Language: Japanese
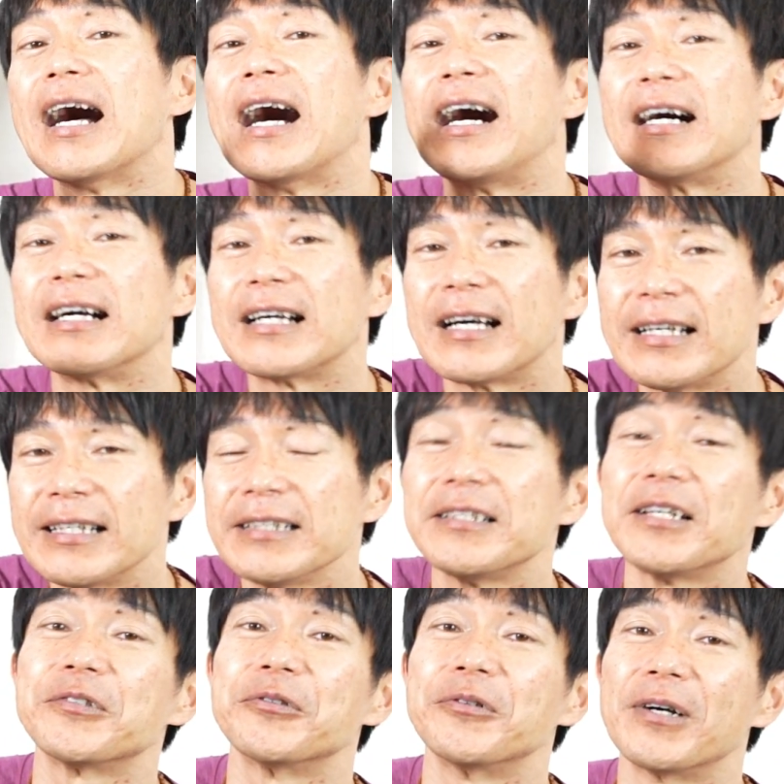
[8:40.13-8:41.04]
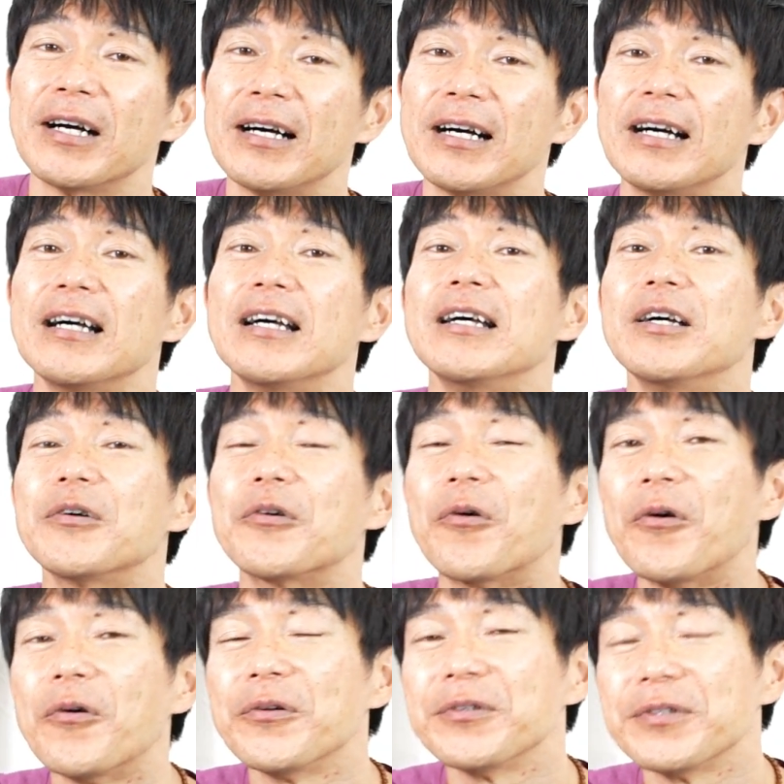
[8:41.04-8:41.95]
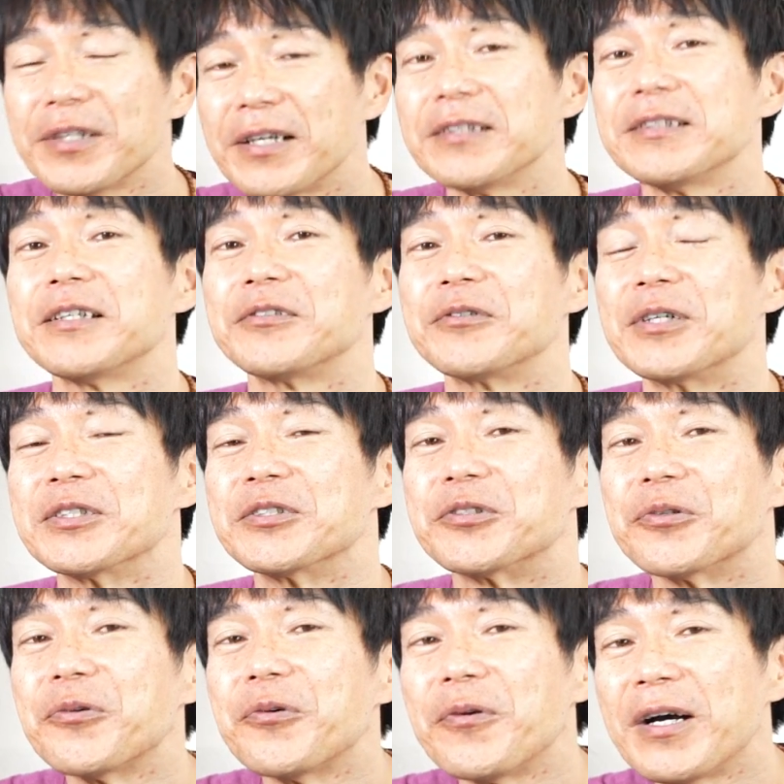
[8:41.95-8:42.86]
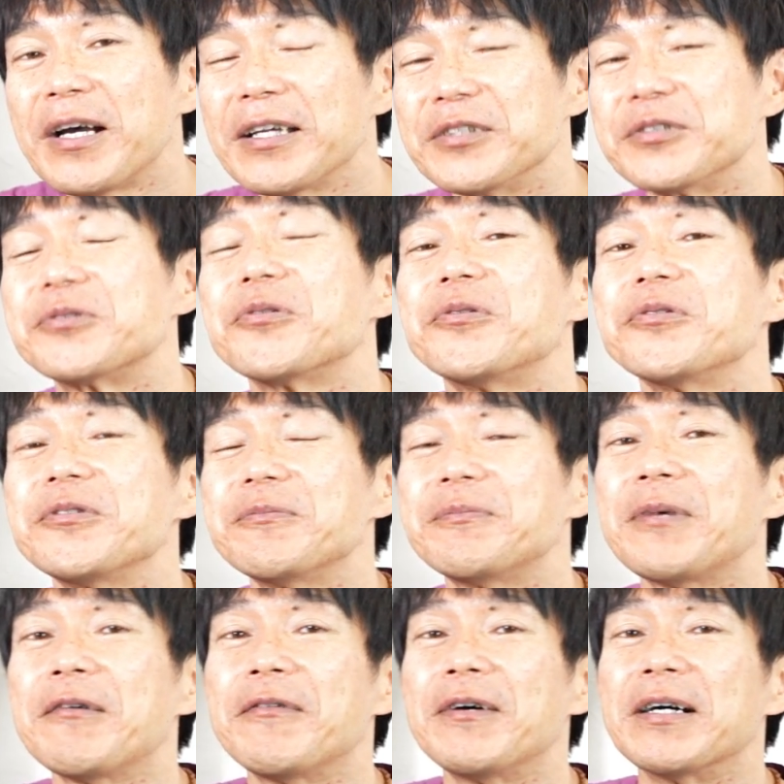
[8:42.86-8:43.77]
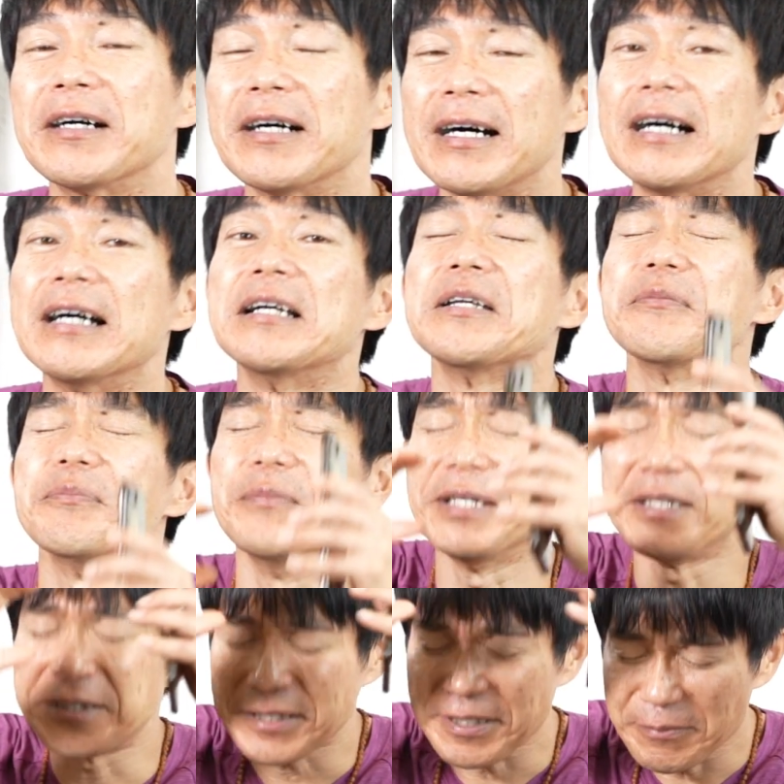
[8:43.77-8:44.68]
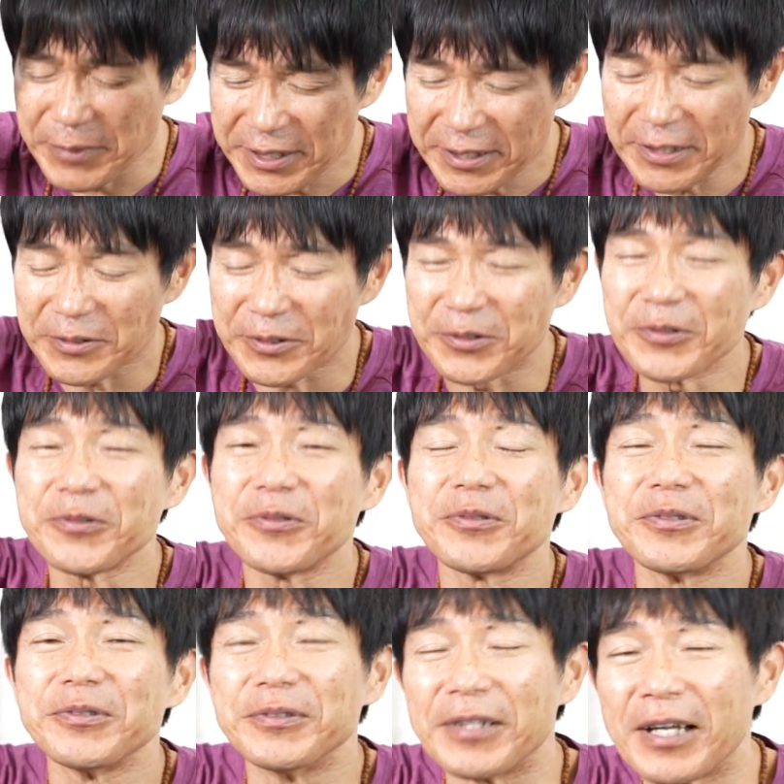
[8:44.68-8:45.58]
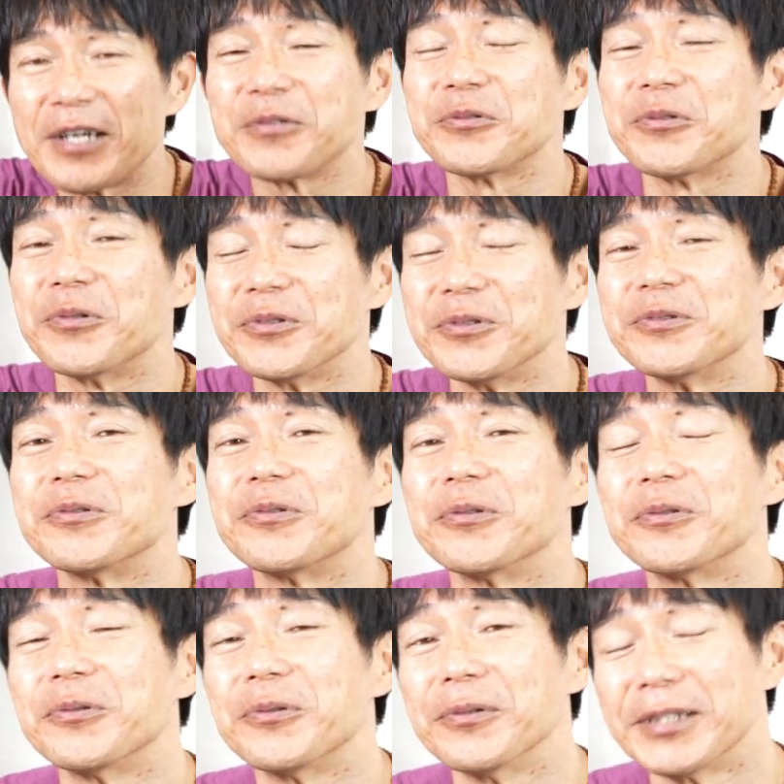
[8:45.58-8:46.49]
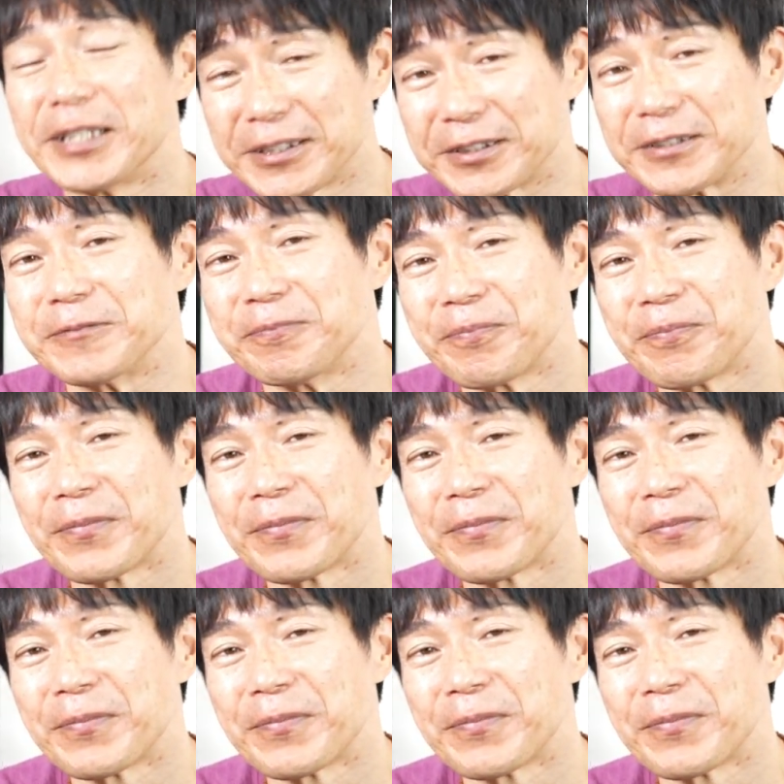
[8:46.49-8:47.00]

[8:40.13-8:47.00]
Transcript: 破壊だとか困難だとか障害、そういうパワーがめちゃめちゃ強くなるということです。